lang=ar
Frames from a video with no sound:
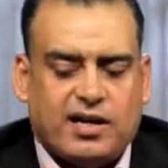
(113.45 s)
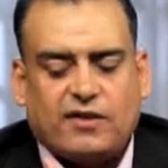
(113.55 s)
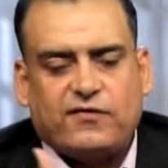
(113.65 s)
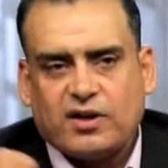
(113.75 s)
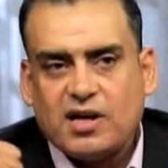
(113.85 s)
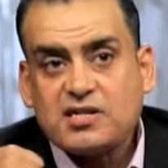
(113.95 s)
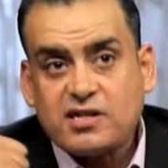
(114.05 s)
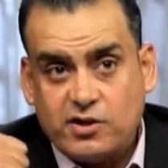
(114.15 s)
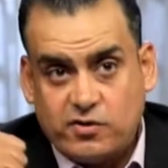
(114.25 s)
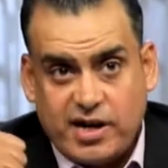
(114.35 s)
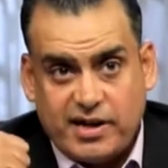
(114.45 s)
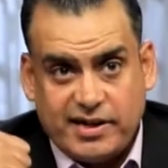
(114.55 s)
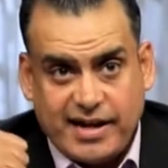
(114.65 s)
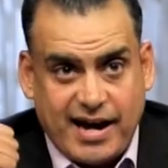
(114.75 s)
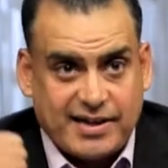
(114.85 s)
لكن في الاصل
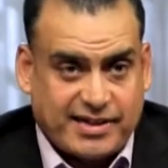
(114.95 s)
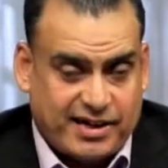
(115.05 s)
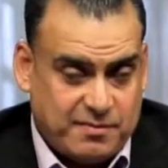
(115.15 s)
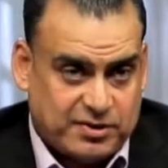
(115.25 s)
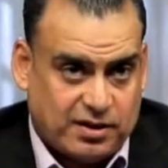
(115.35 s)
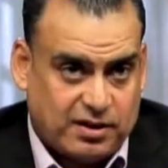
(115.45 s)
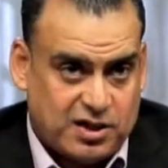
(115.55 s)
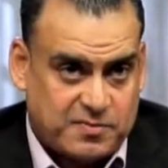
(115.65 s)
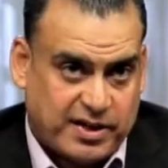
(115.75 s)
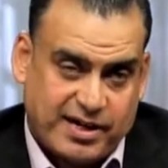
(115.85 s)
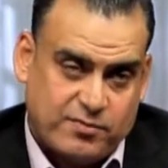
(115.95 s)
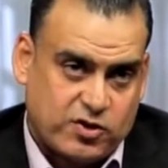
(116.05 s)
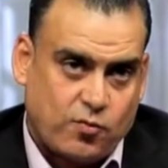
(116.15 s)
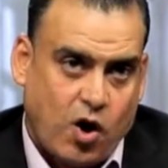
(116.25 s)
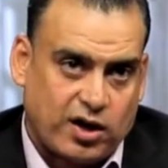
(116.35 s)
اليوناني جاءت كلمه الخلاص من غير
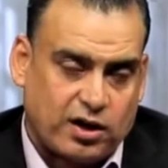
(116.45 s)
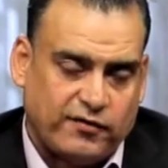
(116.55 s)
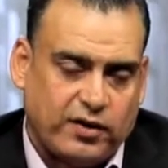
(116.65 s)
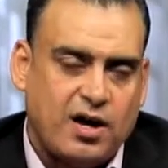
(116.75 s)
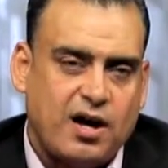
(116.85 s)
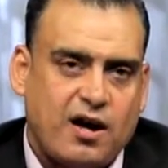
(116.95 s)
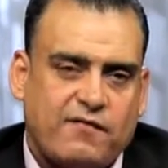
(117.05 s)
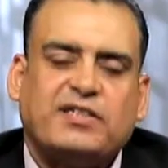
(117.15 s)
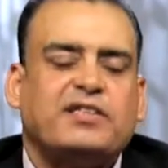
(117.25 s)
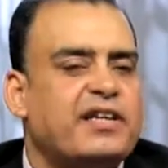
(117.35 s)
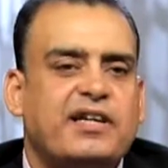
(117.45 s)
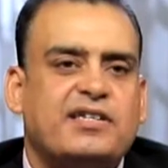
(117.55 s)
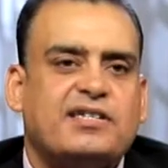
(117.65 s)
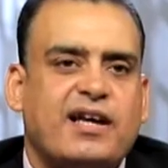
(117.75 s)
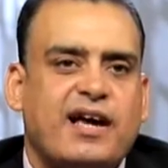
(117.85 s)
مش معرفه
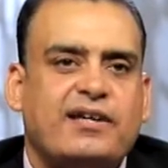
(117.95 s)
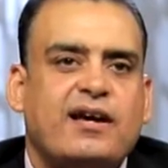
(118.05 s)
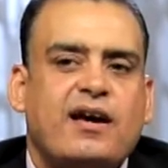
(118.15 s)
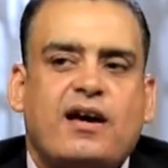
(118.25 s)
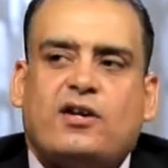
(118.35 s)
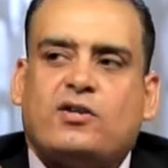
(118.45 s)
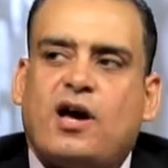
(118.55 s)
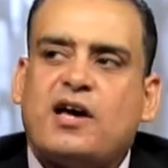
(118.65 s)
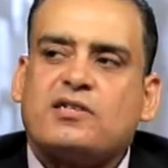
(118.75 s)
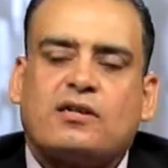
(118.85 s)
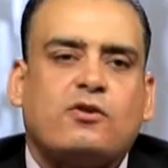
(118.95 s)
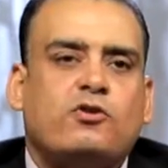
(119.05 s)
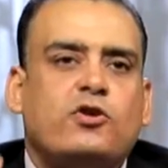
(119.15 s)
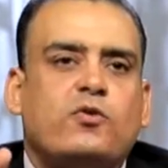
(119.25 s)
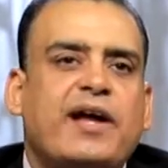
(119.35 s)
فتتقري ازاي؟ ان هذا
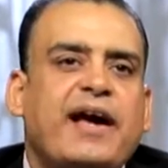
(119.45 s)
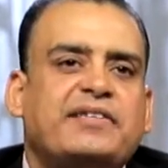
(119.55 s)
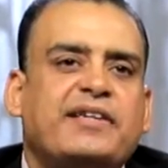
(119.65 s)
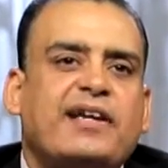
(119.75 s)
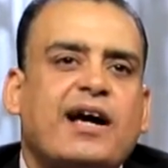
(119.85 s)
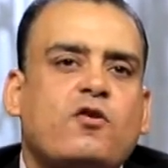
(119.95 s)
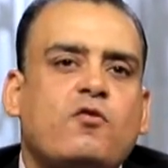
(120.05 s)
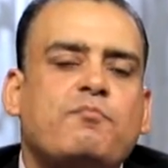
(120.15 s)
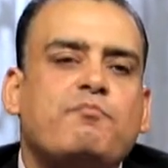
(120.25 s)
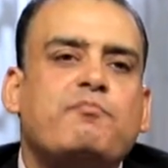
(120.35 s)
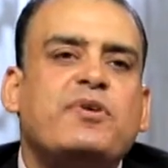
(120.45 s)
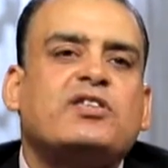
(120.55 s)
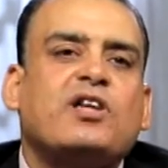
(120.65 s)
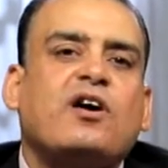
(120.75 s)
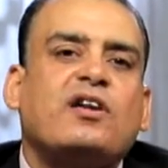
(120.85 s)
الرجل ينادي لكم
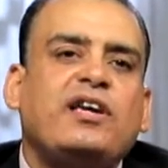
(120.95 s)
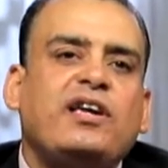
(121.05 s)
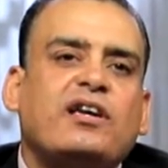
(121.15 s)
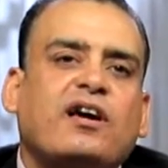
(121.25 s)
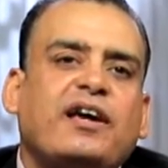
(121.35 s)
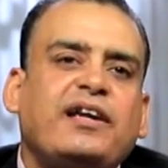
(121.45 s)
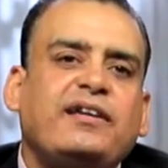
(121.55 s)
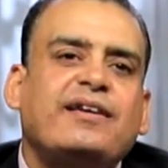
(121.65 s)
بطريق